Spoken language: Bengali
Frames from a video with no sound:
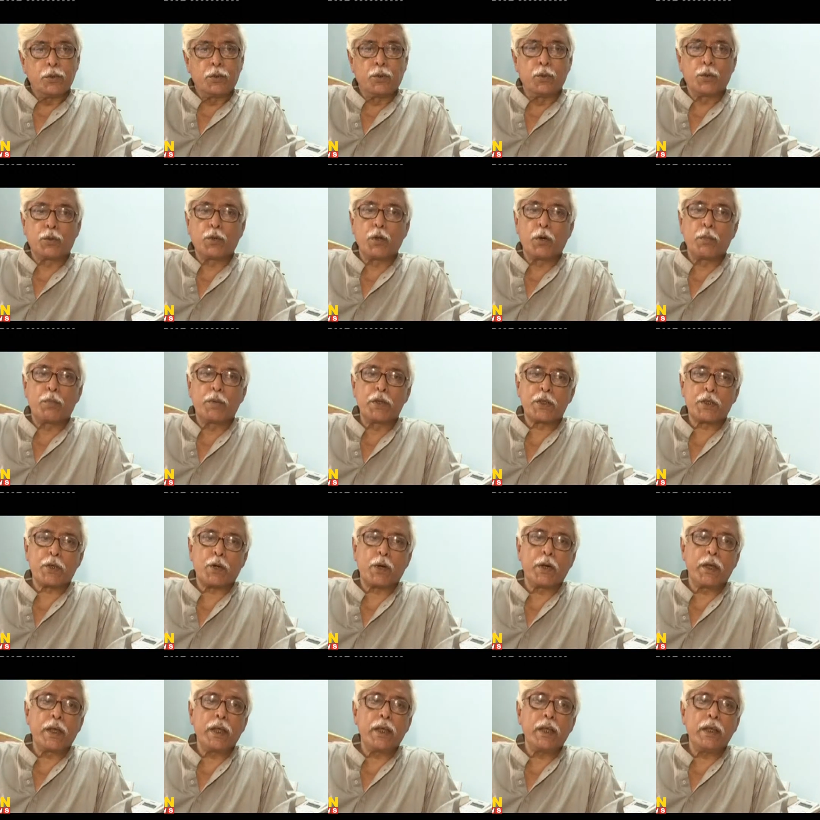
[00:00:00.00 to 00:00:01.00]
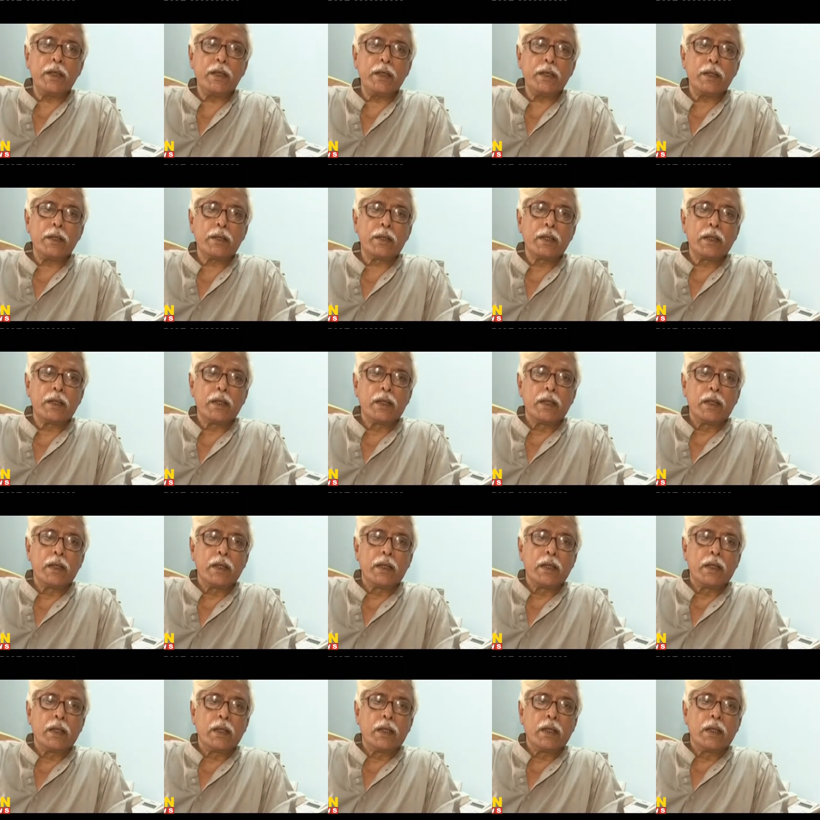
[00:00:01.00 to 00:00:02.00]
দুটো বিষয়েই
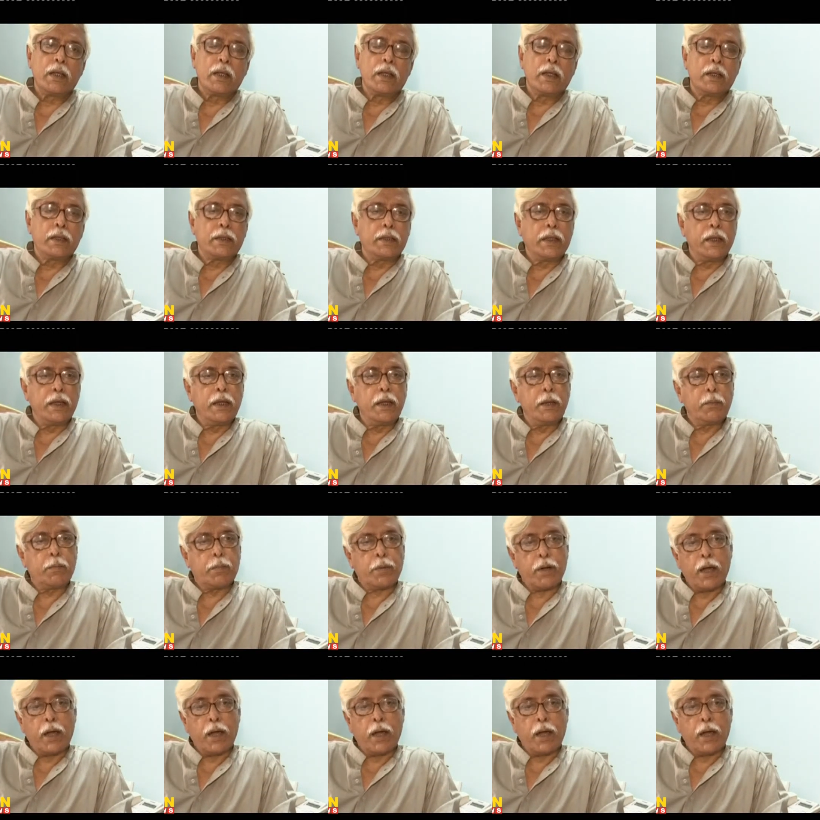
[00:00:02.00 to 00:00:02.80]
তিনি